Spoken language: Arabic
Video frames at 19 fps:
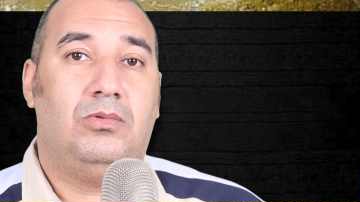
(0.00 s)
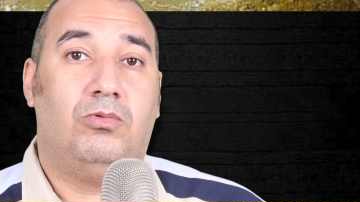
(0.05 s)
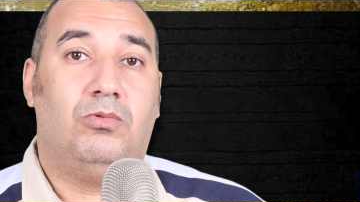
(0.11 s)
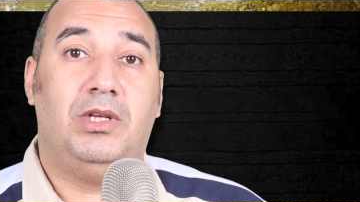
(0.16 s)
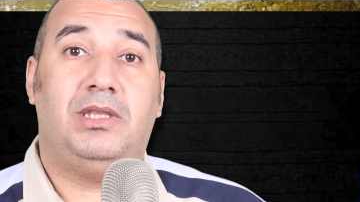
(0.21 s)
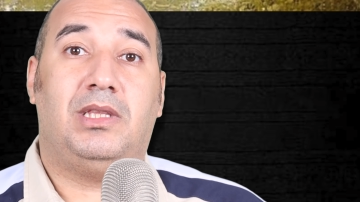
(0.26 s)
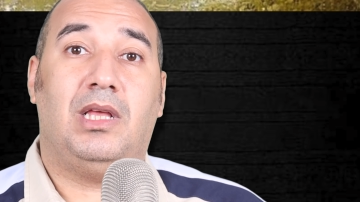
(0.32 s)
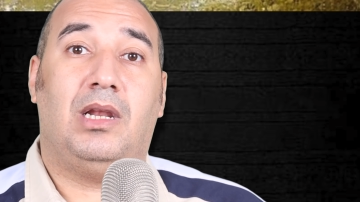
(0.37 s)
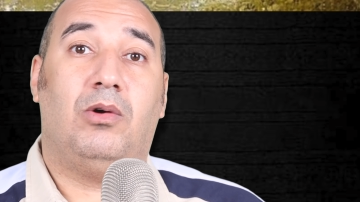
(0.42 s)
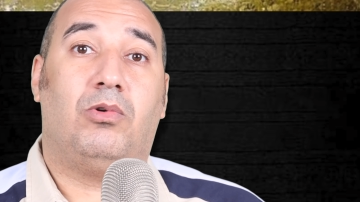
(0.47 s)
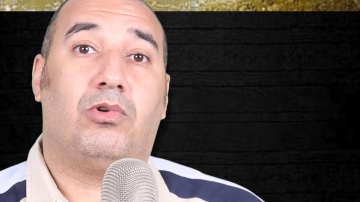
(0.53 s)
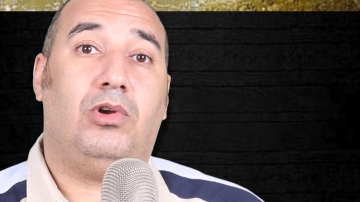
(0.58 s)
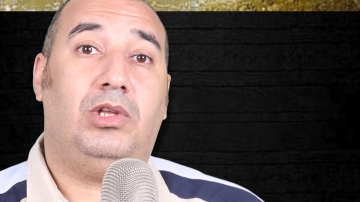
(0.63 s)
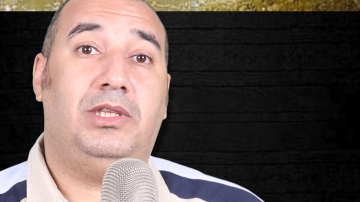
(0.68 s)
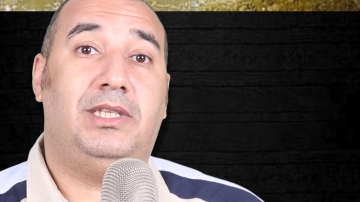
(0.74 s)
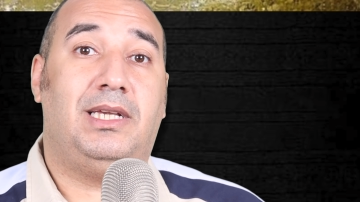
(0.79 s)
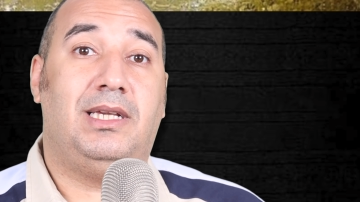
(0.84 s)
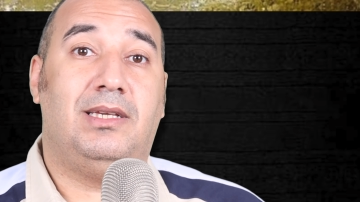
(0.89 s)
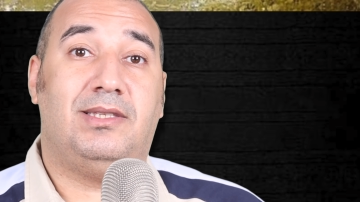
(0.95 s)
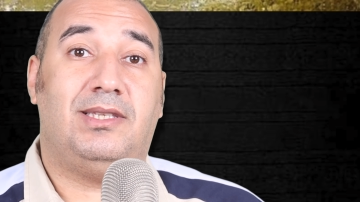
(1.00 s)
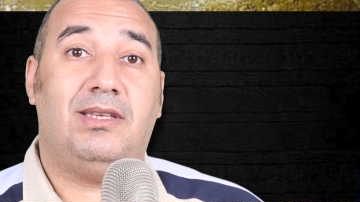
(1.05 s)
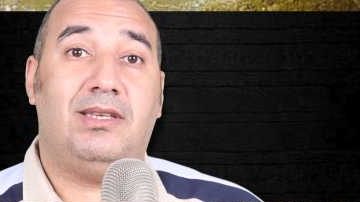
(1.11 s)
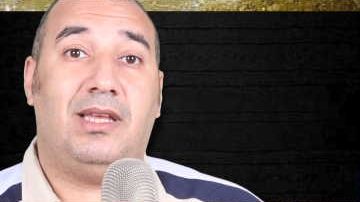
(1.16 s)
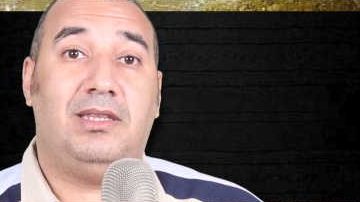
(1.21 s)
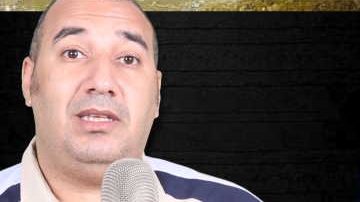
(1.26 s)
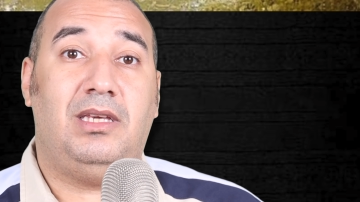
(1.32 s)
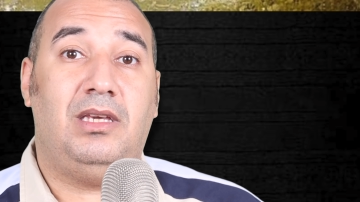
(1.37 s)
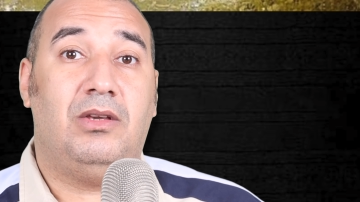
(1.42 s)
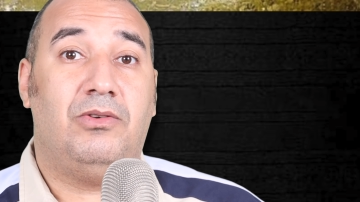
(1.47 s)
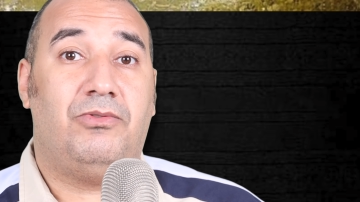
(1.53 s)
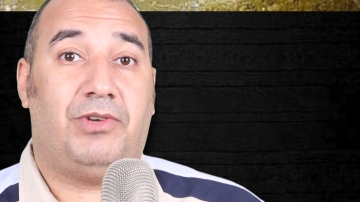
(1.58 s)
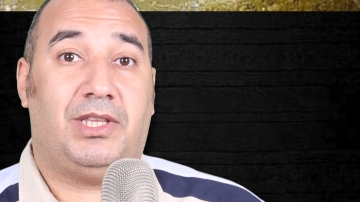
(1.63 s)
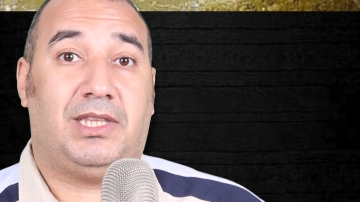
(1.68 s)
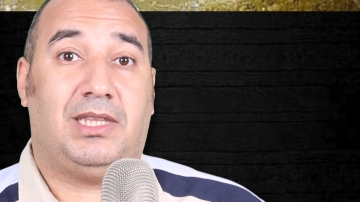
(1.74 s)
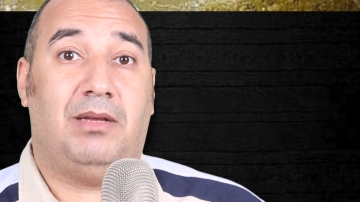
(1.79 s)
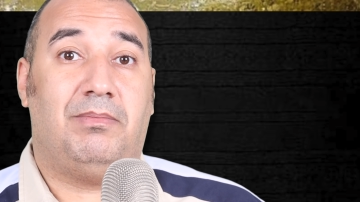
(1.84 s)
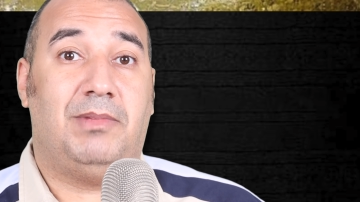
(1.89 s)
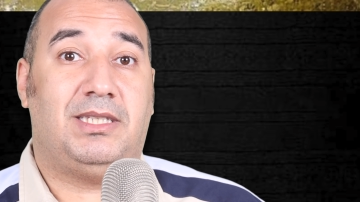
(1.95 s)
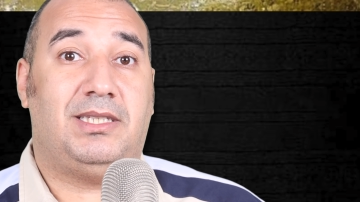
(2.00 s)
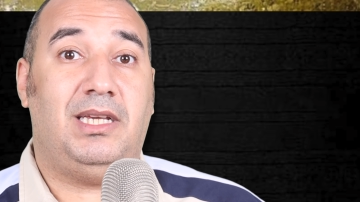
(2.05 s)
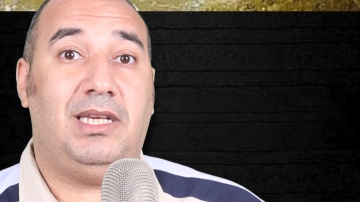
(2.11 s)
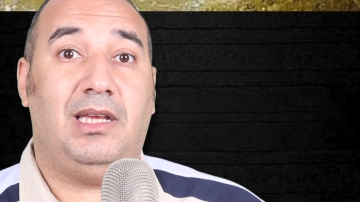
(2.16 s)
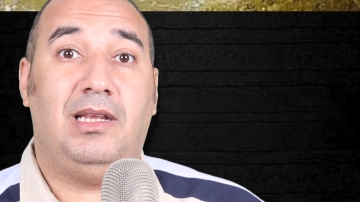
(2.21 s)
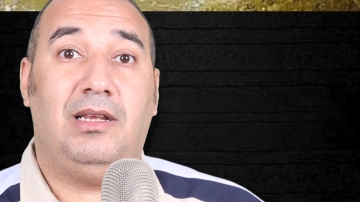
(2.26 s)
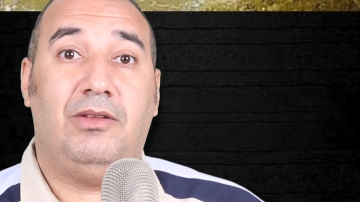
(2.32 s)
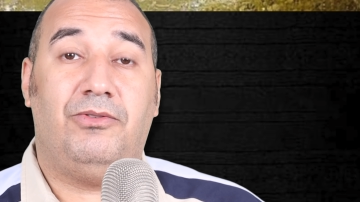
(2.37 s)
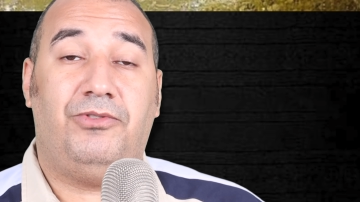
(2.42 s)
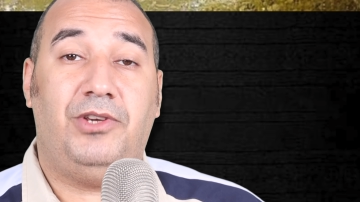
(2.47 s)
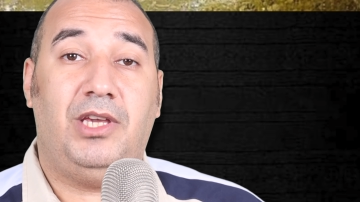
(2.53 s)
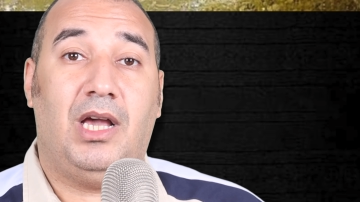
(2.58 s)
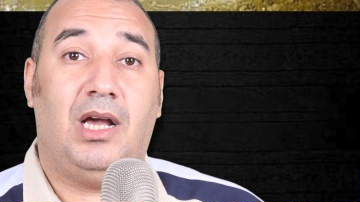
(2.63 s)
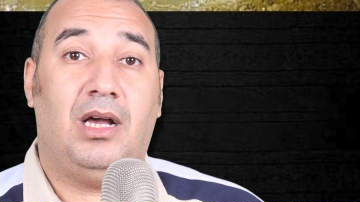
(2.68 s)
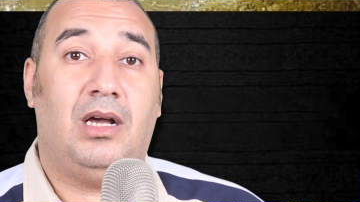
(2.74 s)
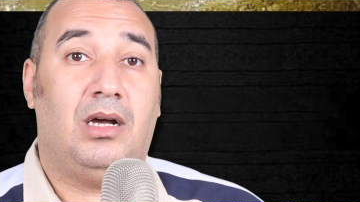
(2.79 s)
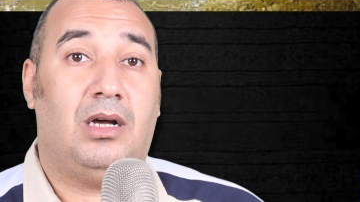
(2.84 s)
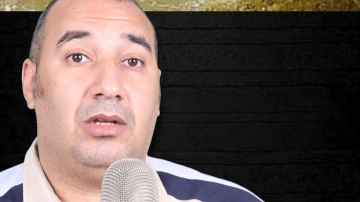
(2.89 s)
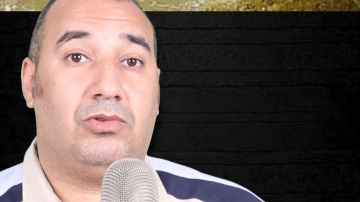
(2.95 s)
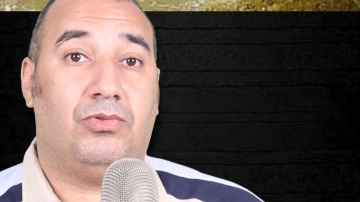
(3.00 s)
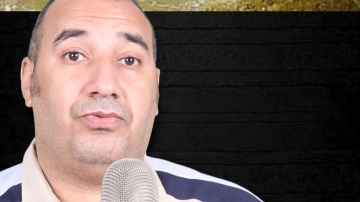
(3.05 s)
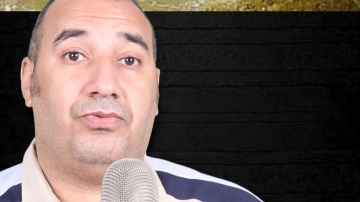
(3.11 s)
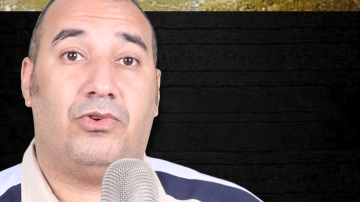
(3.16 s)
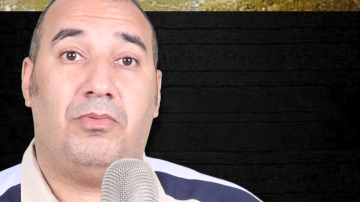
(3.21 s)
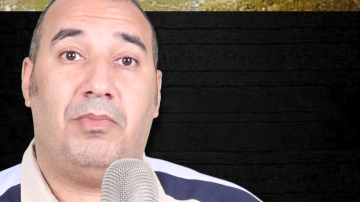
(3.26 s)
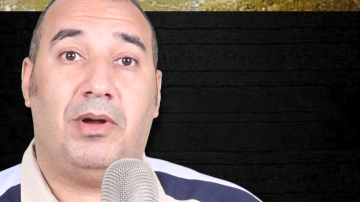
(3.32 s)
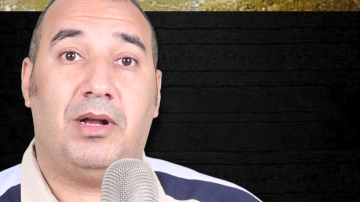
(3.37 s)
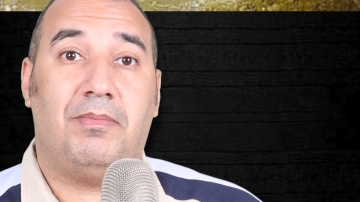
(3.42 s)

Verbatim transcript: وانت لو رحت الجزيرة دي فالتماسيح اللي فيها هتفرمك